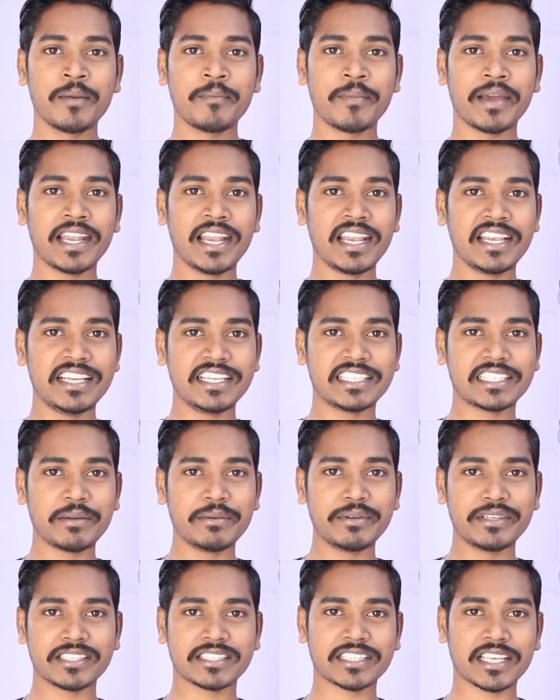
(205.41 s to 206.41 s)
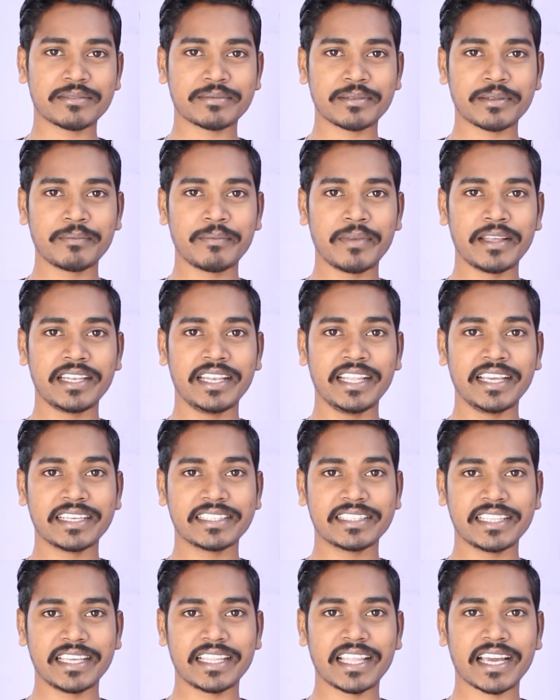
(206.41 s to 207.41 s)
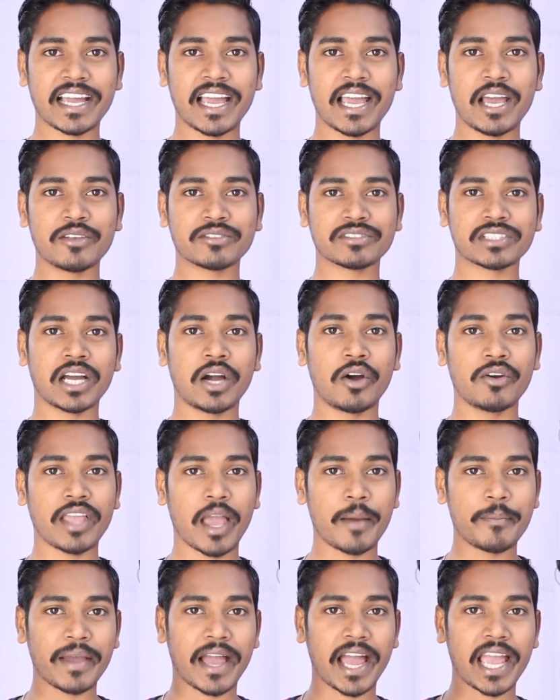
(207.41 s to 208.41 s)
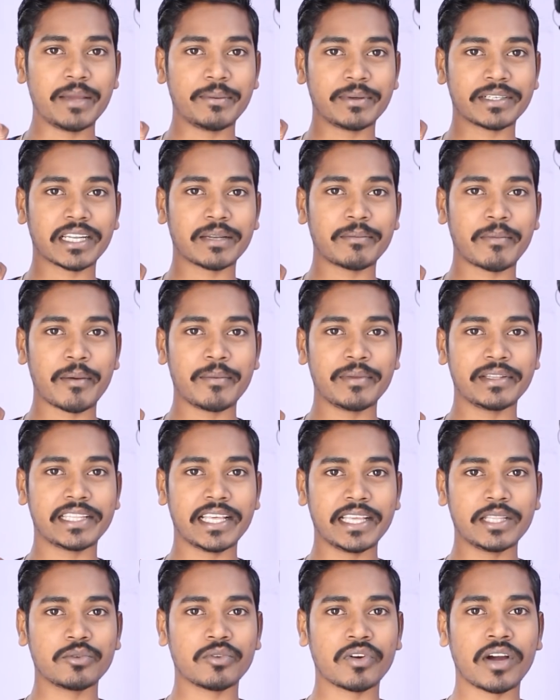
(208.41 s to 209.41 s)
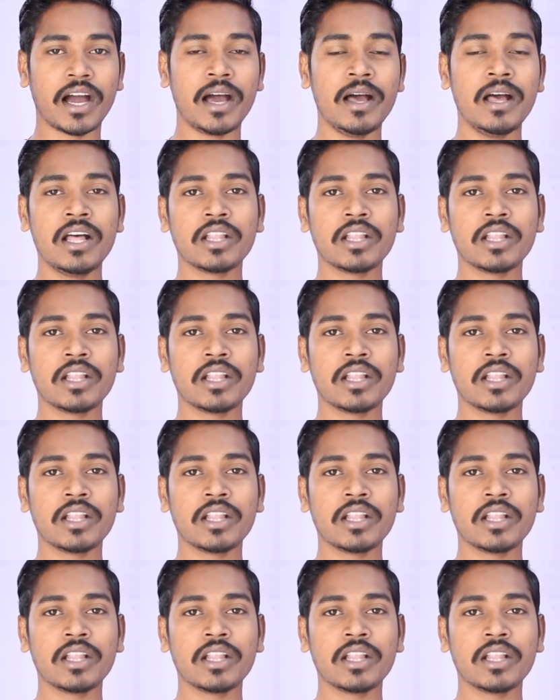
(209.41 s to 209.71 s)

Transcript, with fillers: मैंने नीचे भी डिस्क्रिप्शन में लिंक दे रखा है उसका और यहाँ पे आई बटन में भी दे दूंगा